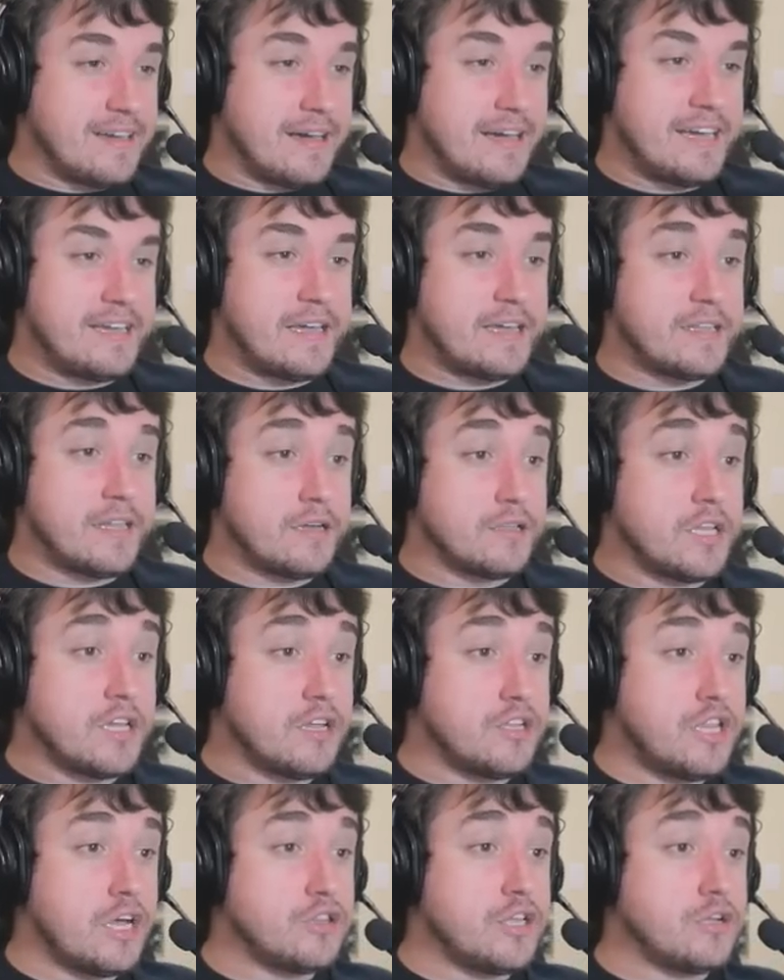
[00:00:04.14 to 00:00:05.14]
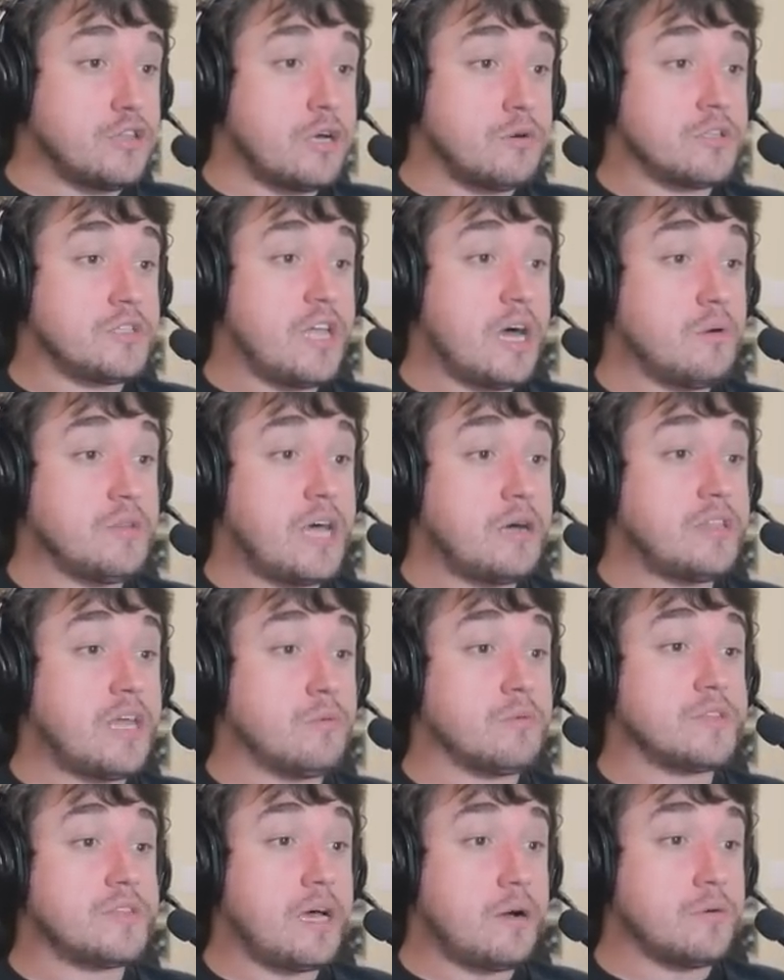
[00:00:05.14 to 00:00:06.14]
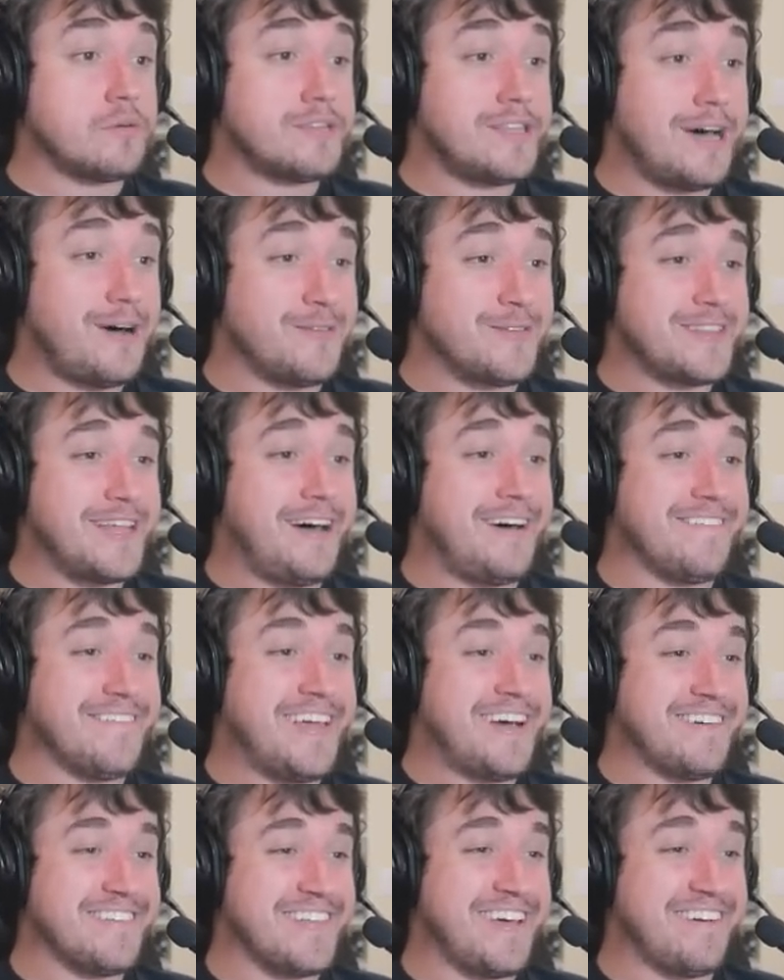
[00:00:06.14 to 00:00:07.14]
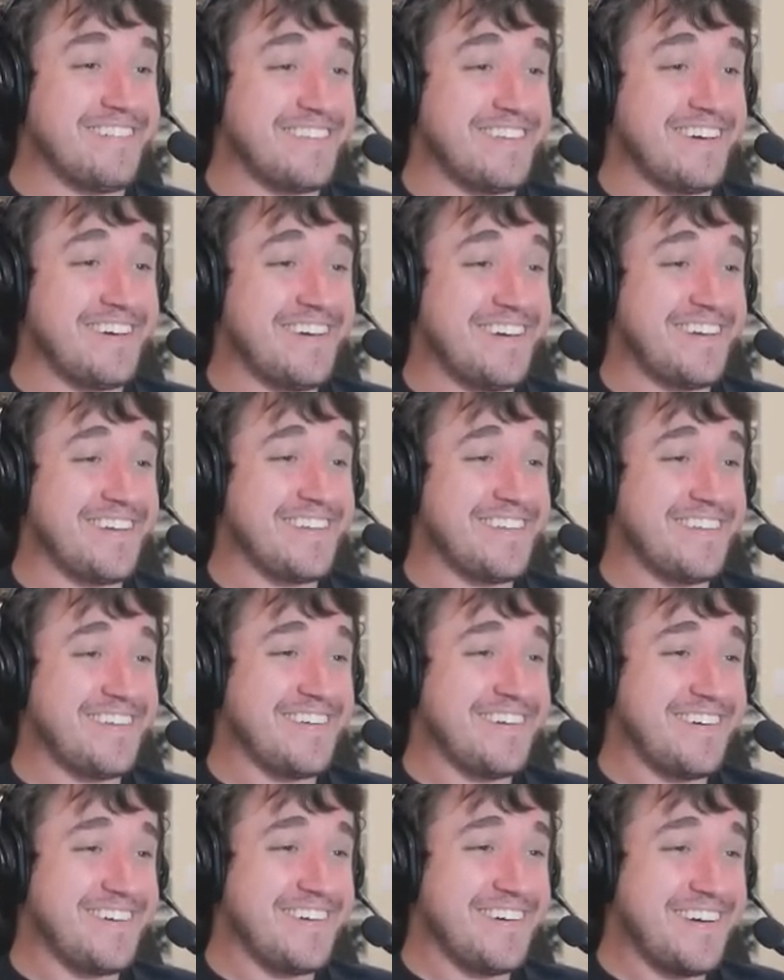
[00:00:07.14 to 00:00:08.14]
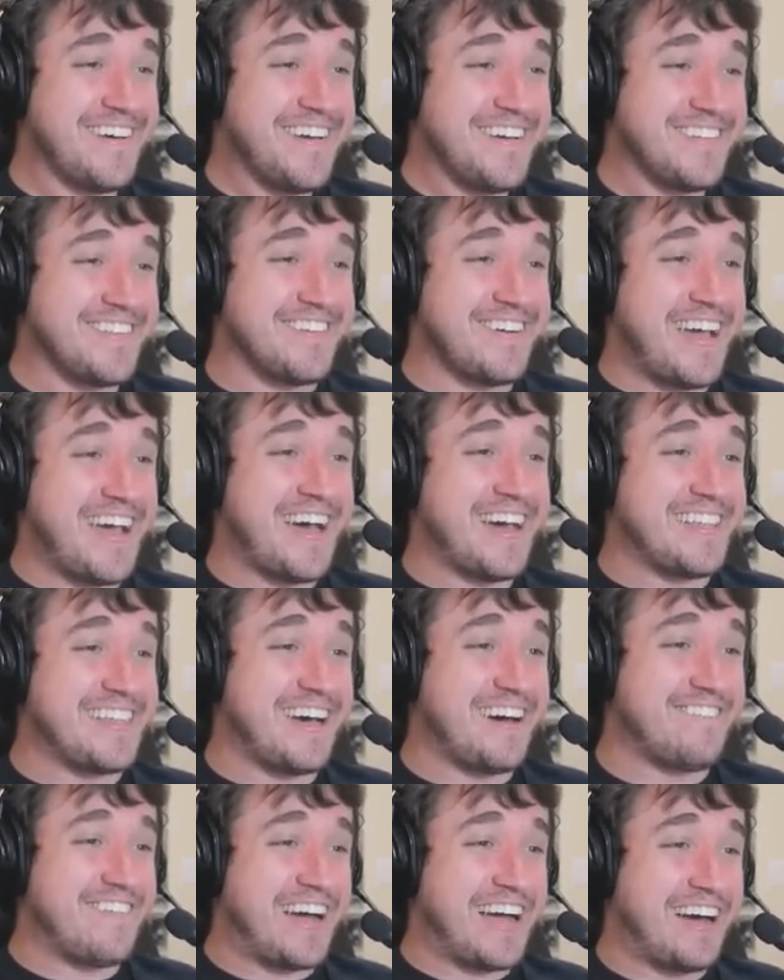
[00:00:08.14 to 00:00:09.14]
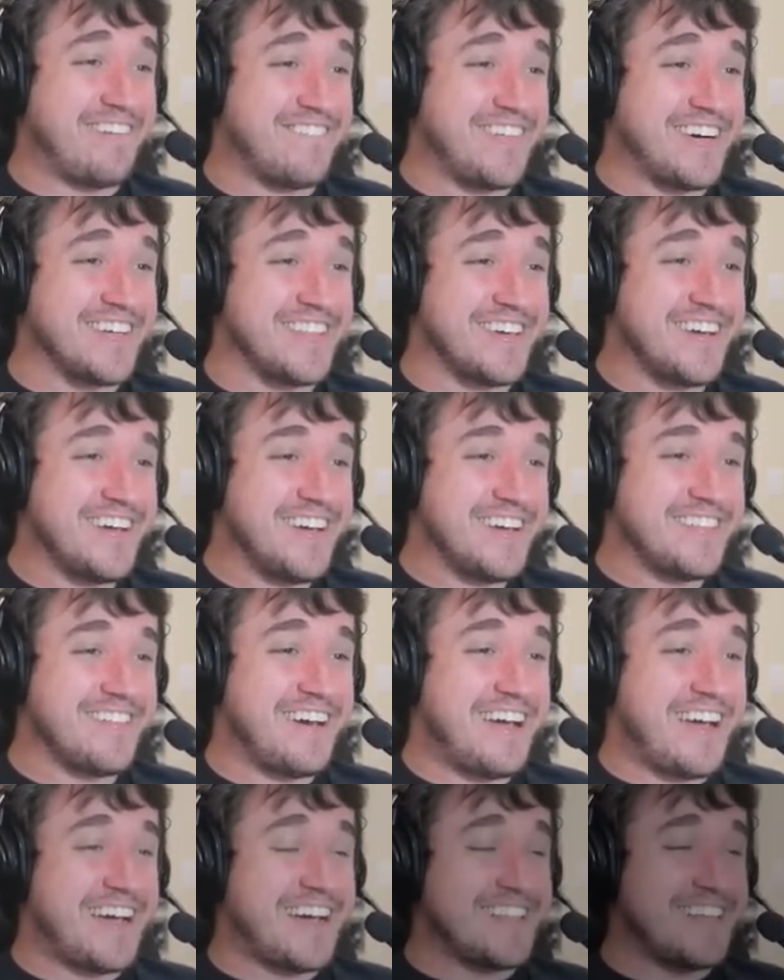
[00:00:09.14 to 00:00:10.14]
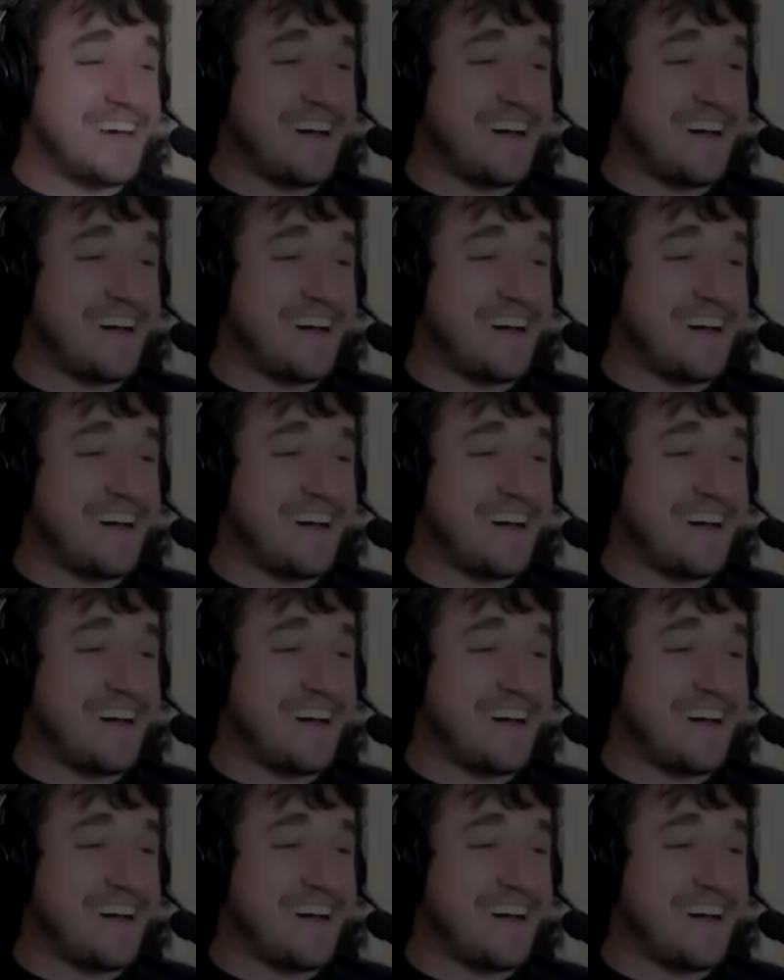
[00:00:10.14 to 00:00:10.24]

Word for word: Ai, ai, não, não, não, não, não, não, não, não, não, não, não, não, não. Não não, não, vagabundo. Não não,